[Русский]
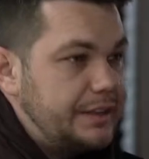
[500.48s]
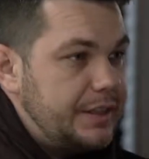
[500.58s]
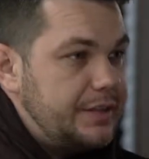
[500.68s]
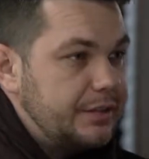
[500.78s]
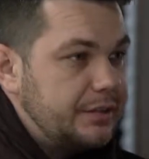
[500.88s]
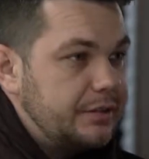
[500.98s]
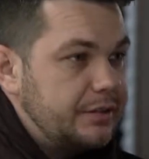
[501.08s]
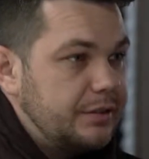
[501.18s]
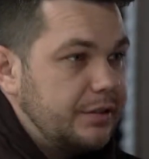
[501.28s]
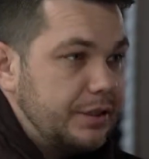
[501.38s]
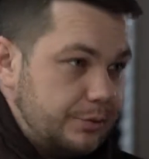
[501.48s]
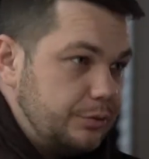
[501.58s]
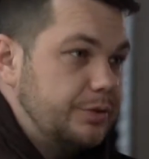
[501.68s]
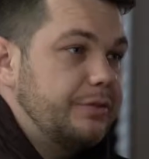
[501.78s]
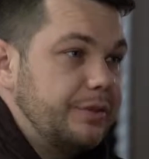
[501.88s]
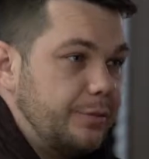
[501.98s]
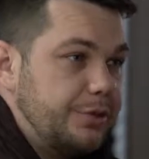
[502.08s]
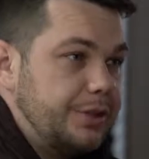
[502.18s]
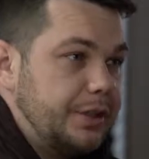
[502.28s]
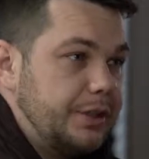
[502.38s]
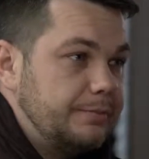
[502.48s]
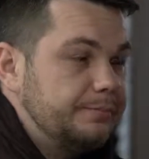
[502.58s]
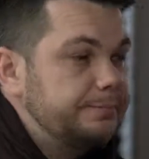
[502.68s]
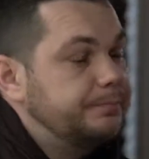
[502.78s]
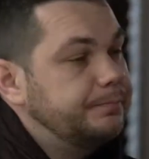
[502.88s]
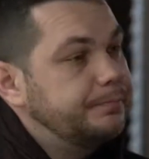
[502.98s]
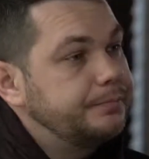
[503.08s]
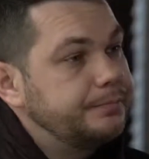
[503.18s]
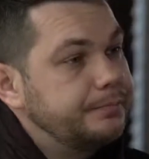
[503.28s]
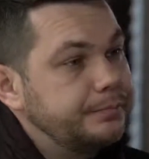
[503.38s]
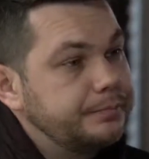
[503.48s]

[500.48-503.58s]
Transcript: сети, это будет возможно. То есть, насколько я